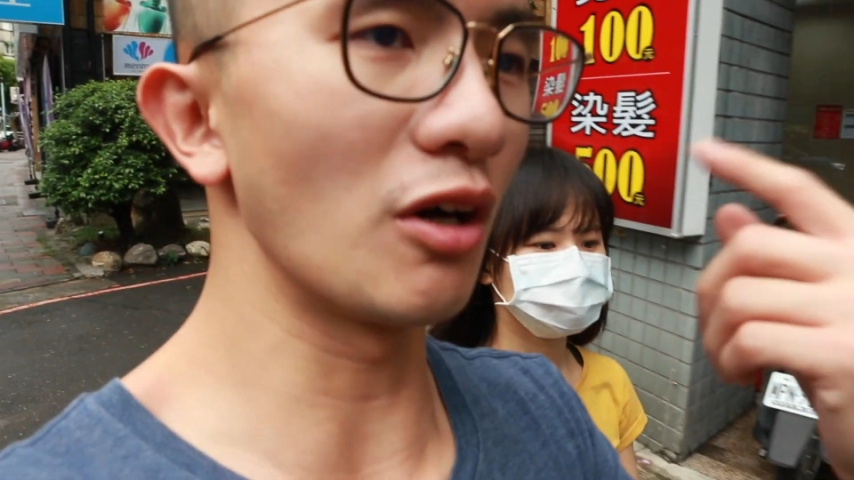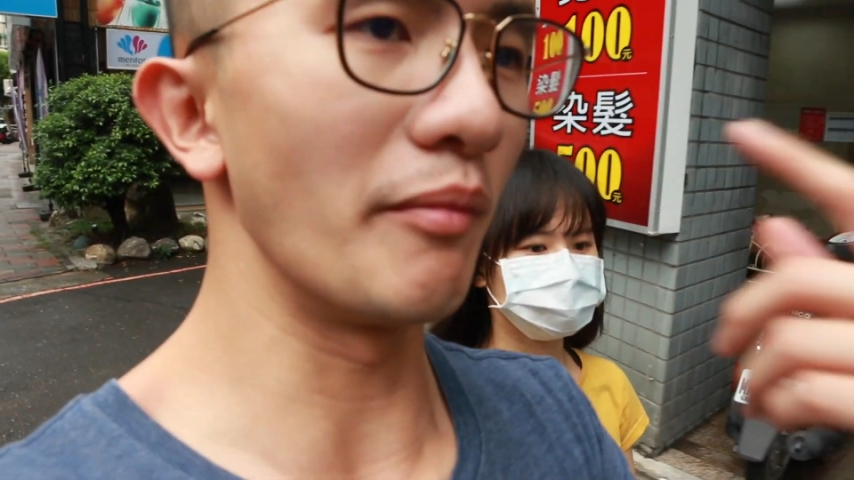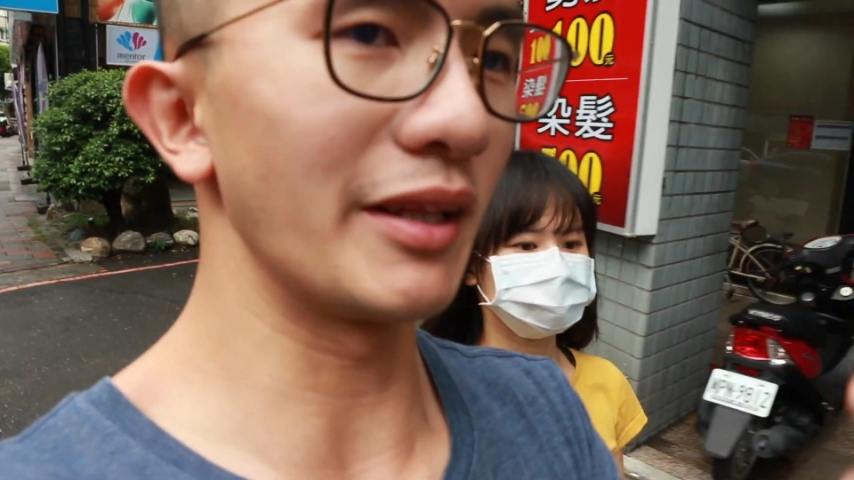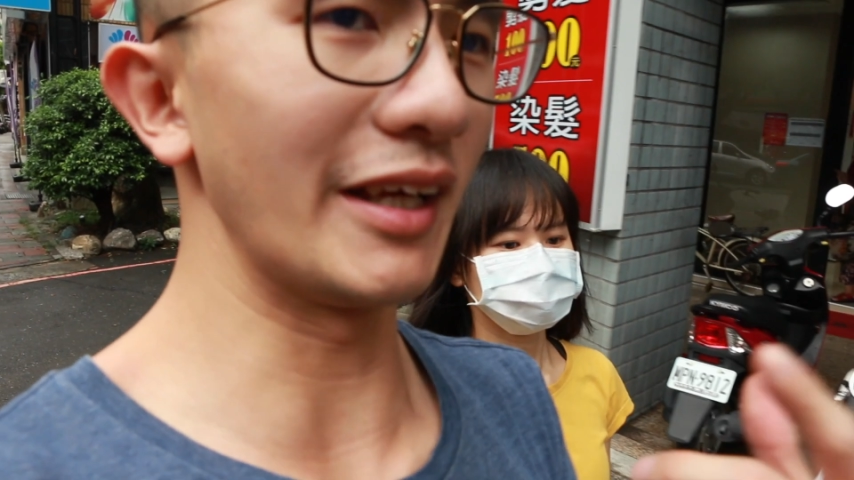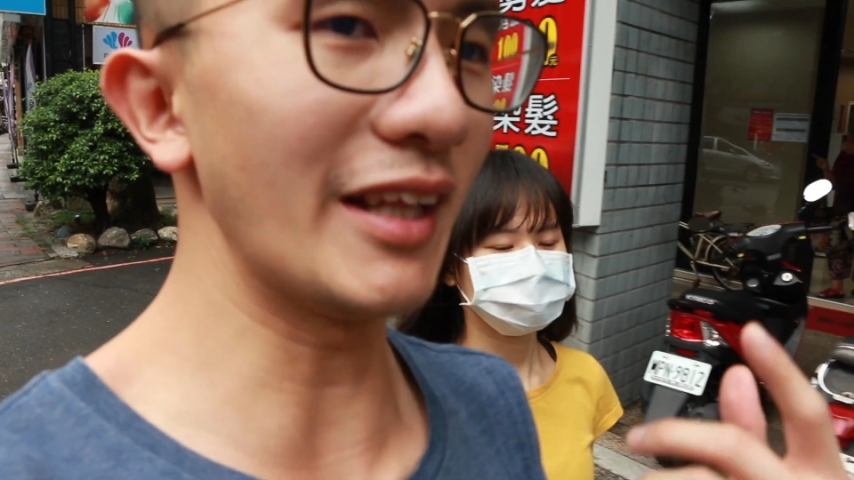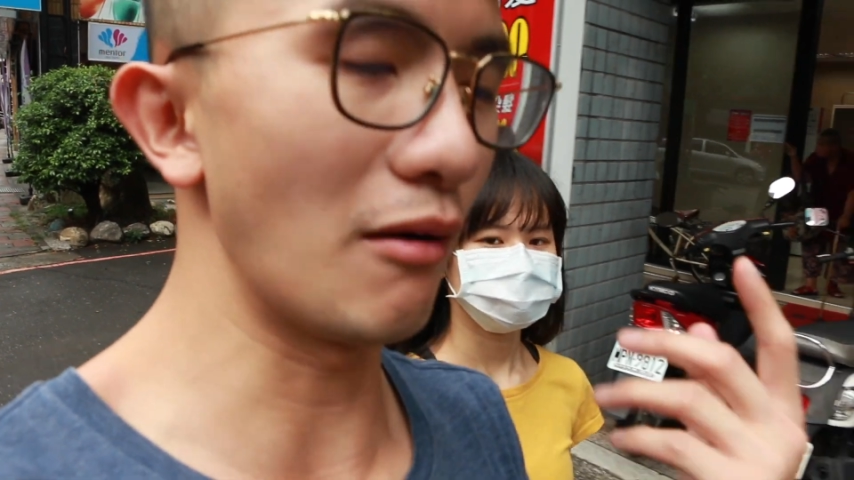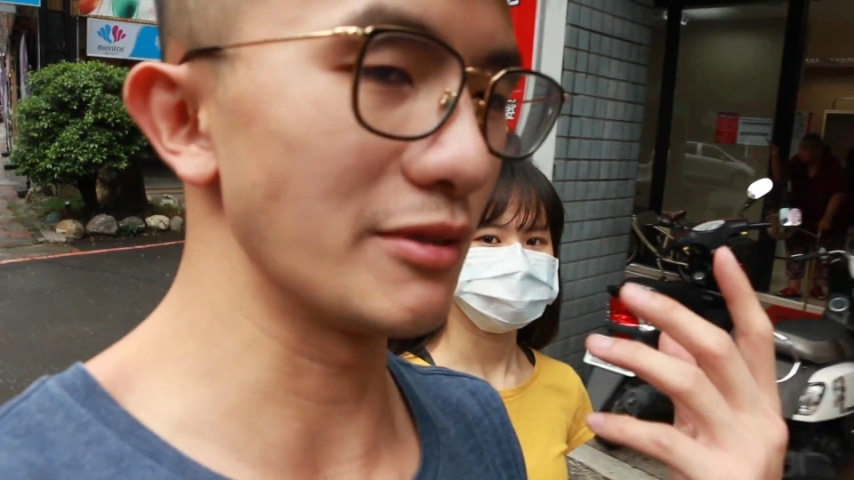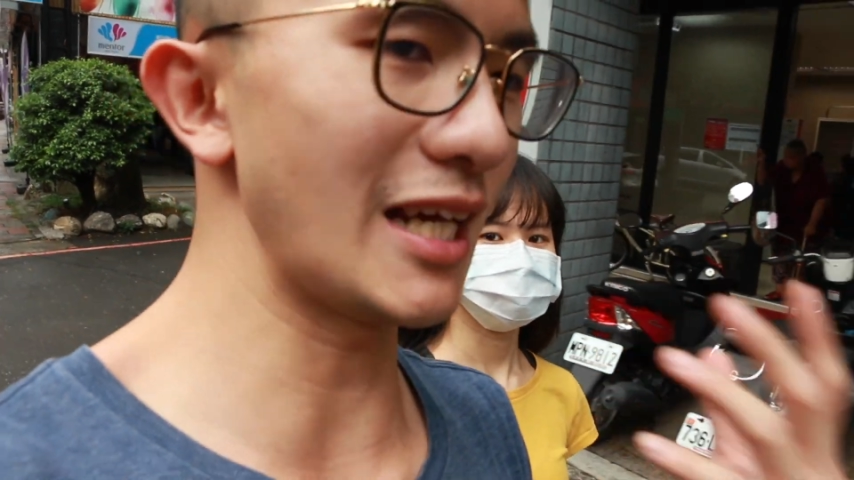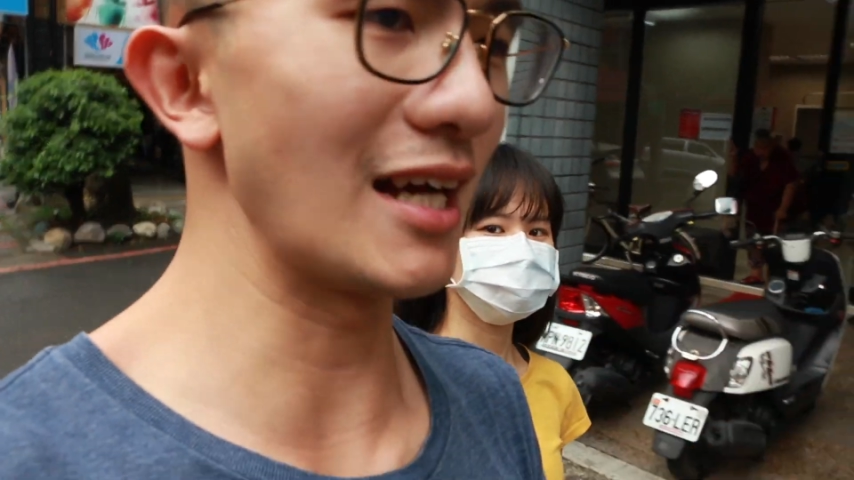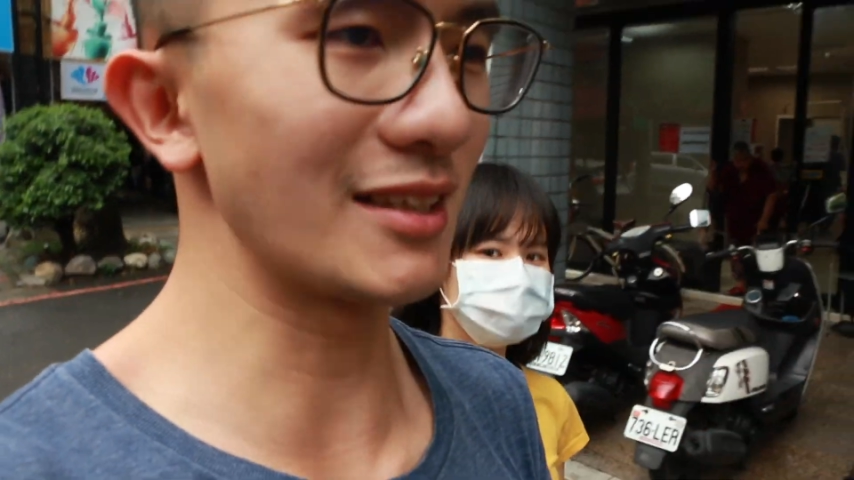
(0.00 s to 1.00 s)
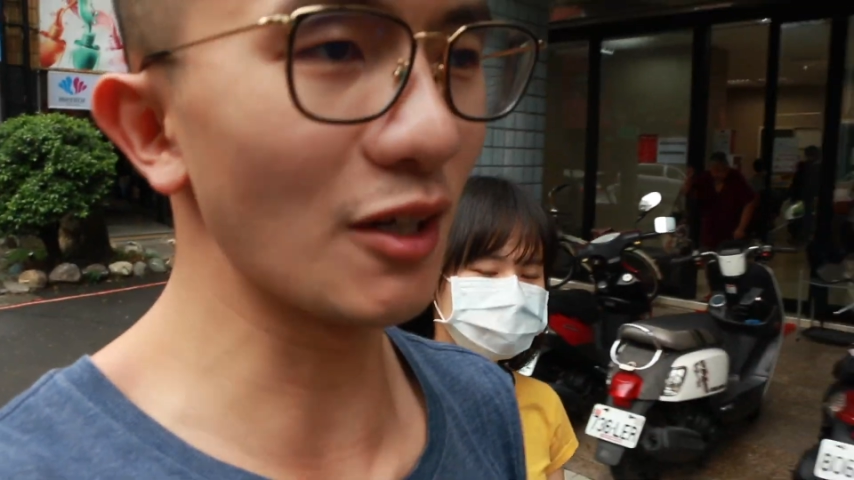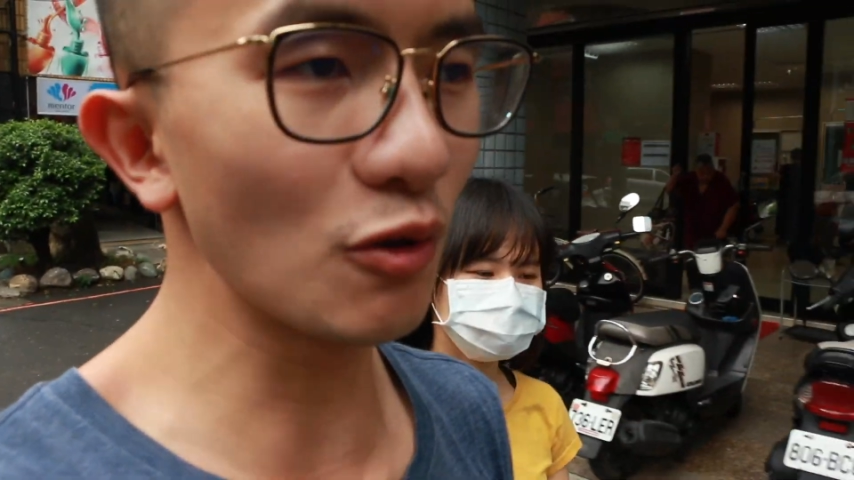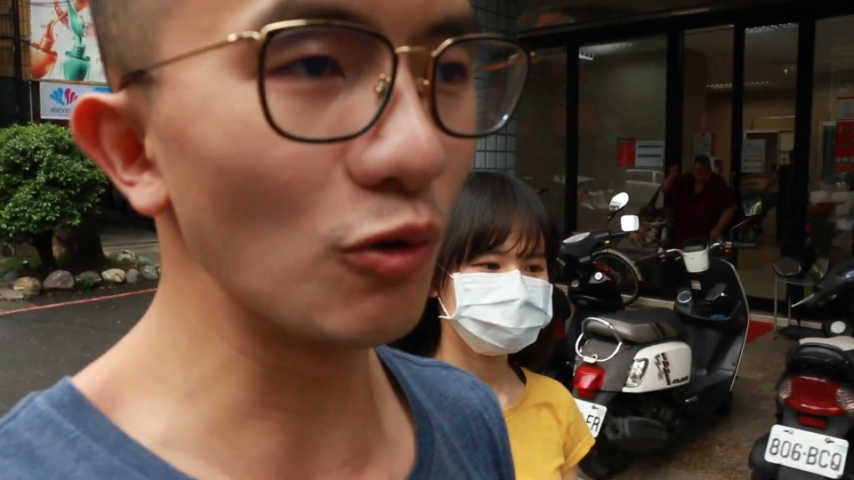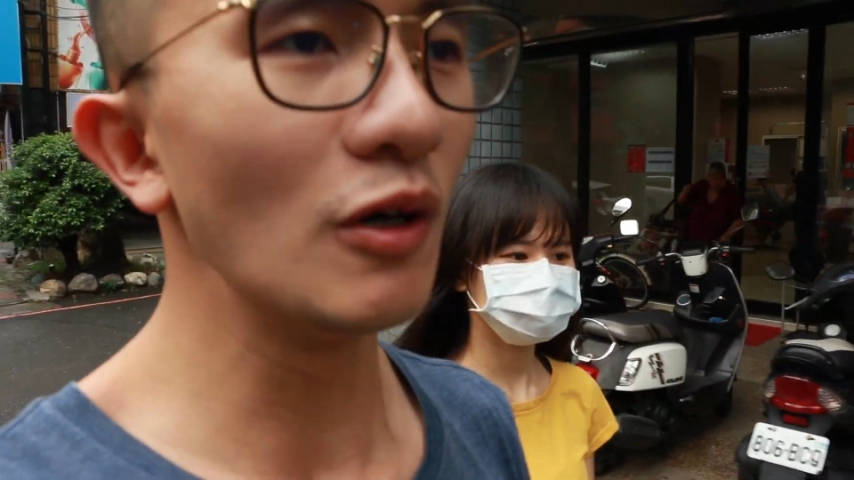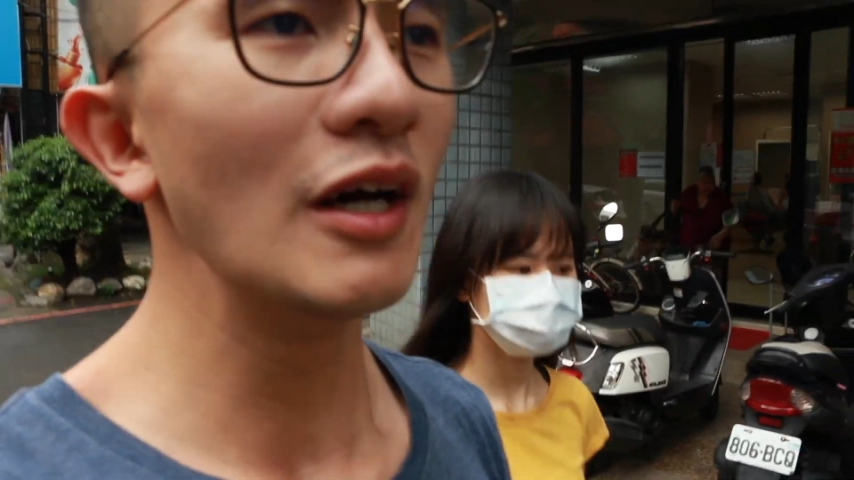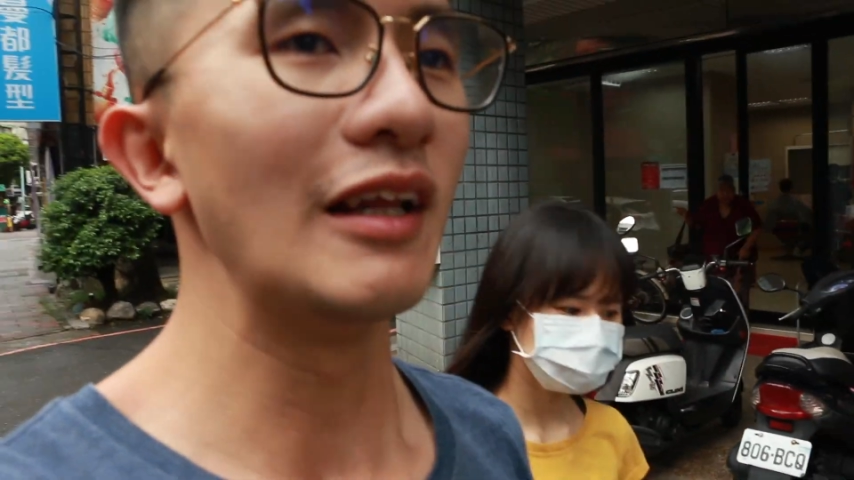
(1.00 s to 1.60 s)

所以我们停到我们家的车库，